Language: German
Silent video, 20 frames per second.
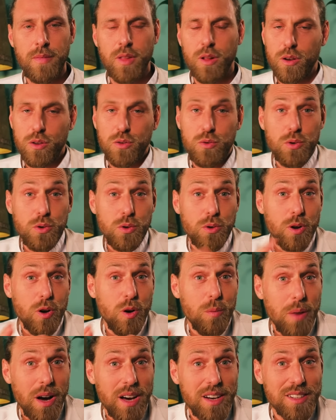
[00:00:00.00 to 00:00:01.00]
Natürlich oder
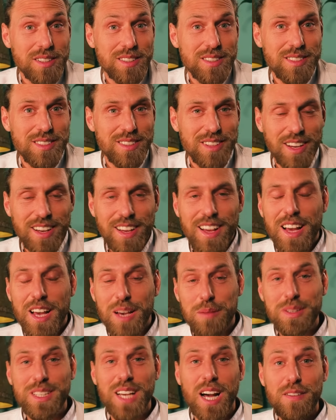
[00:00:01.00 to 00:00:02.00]
auch beides. Ne?
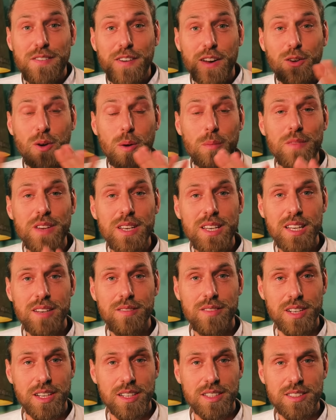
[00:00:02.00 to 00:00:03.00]
Im Idealfall kombinieren
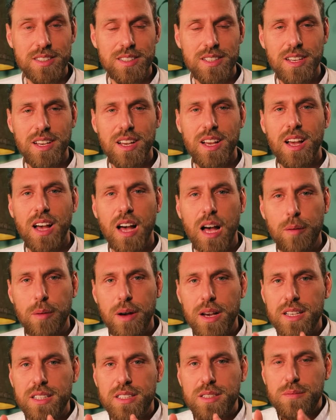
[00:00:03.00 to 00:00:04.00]
wir das.
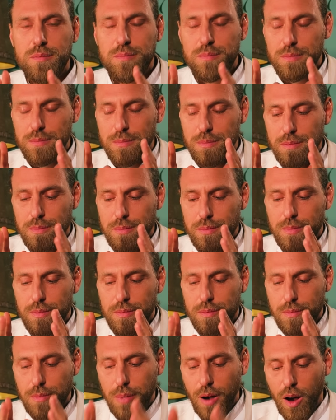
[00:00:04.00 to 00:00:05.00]
Aber es
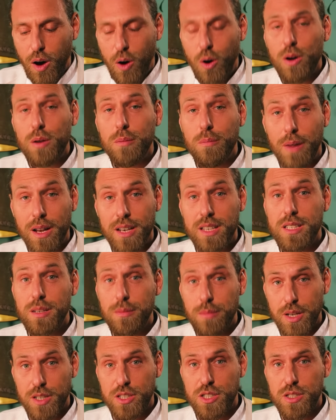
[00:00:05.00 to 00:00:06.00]
braucht manche
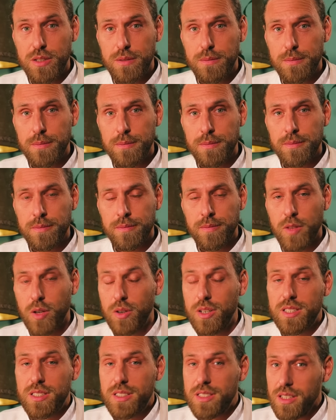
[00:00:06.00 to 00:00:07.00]
Menschen,
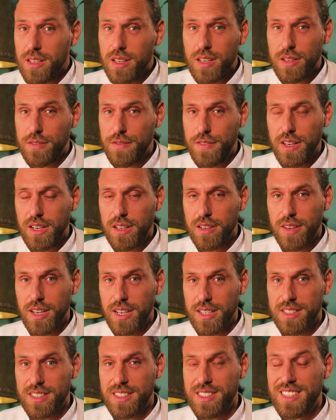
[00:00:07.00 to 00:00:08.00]
und es sind nicht viele, weil
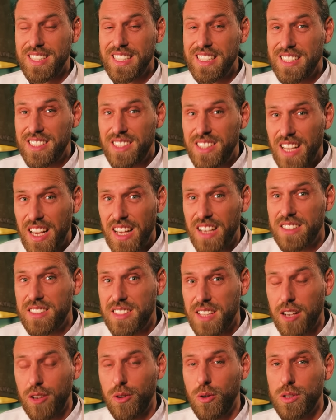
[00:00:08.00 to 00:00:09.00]
das ist eine sehr,
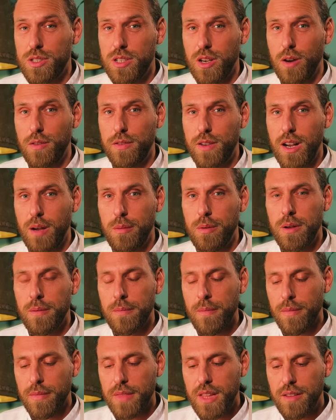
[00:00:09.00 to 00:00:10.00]
sehr große Aufgabe,
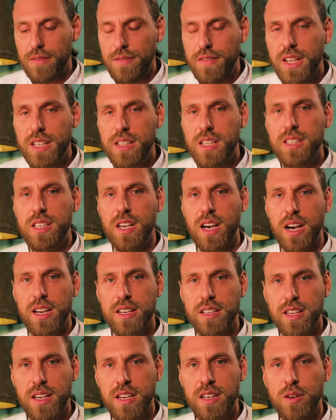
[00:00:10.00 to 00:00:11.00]
die wirklich
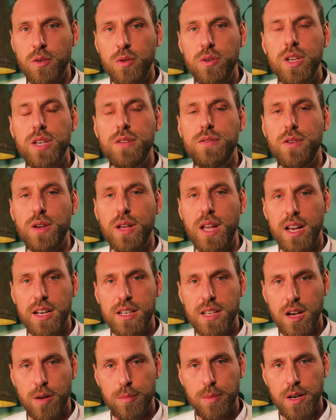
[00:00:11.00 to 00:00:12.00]
reingehen und nicht für Geld
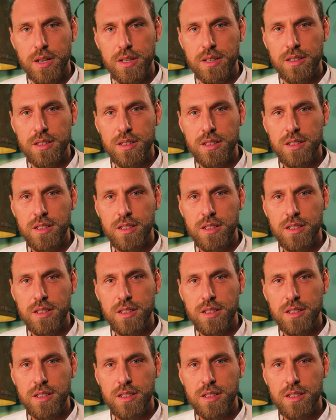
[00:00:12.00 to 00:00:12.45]
arbeiten.